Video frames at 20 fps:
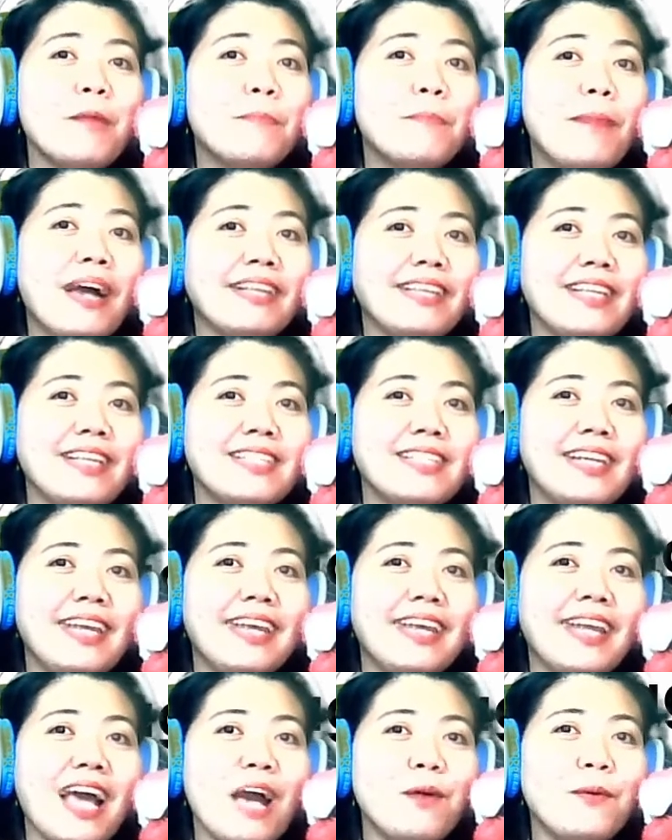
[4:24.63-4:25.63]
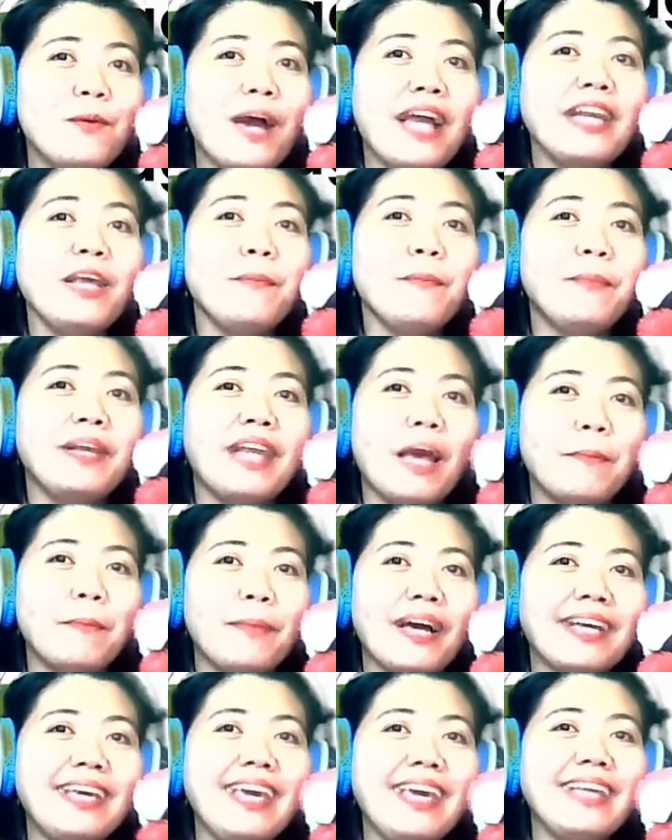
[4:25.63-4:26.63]
Batay sa larawan,
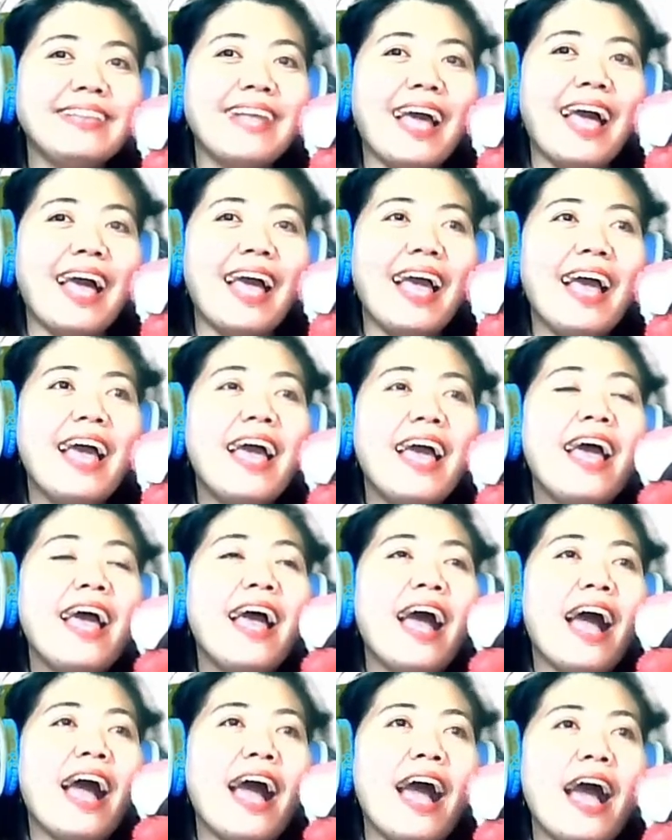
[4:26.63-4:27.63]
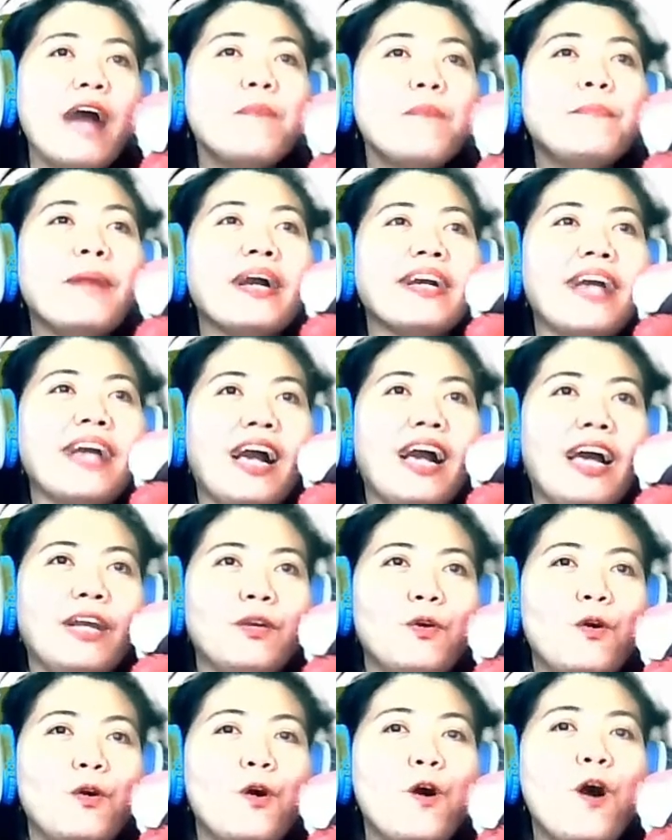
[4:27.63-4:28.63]
ipinapakita ang
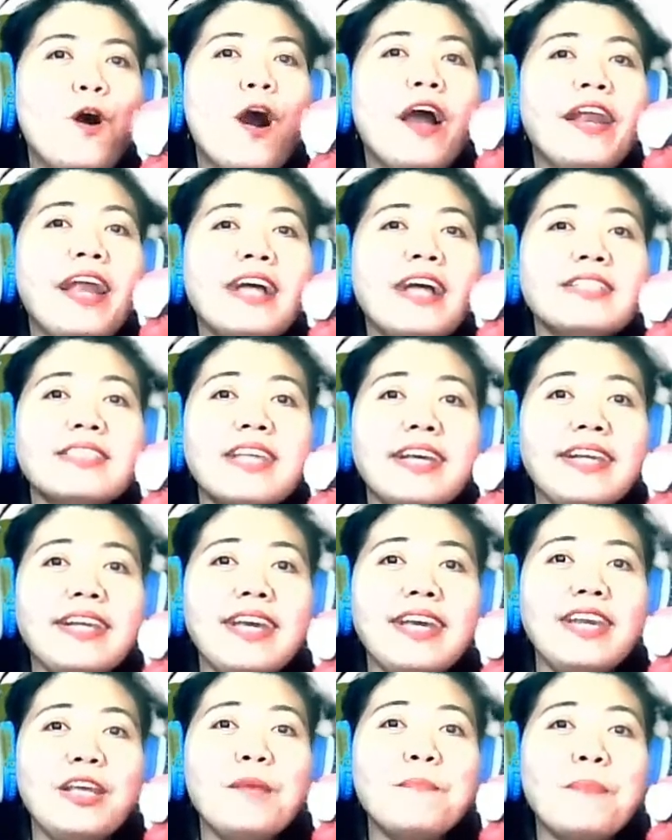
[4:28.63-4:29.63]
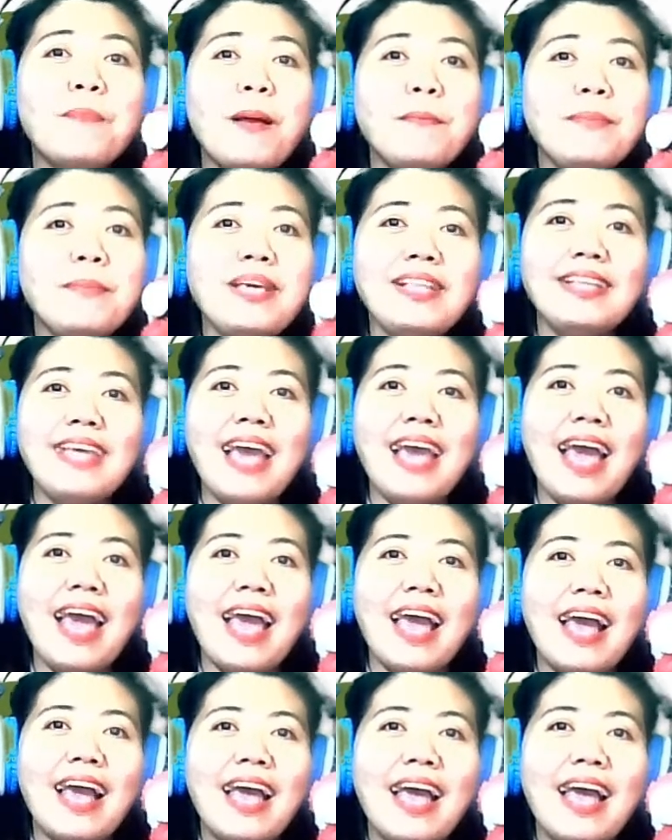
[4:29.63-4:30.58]
pagkakaroon ng sariling pamilya.